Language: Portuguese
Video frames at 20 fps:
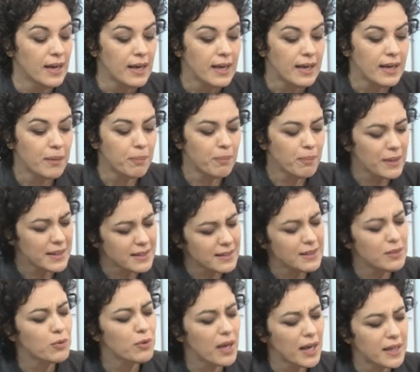E, mas
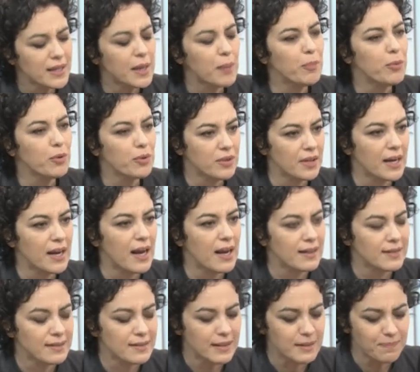assim, o que está por
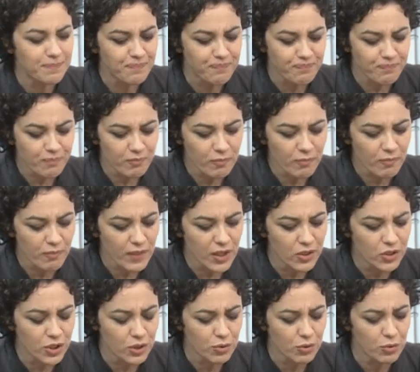trás, né?
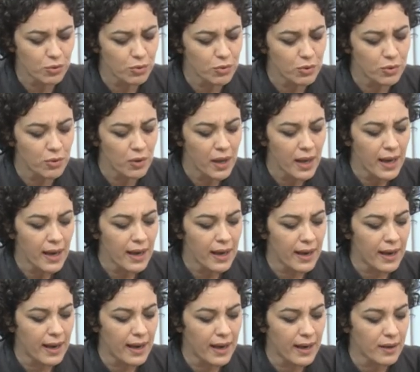disso tudo,
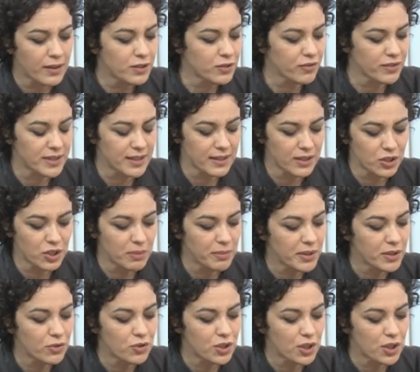é, isso que você está chamando de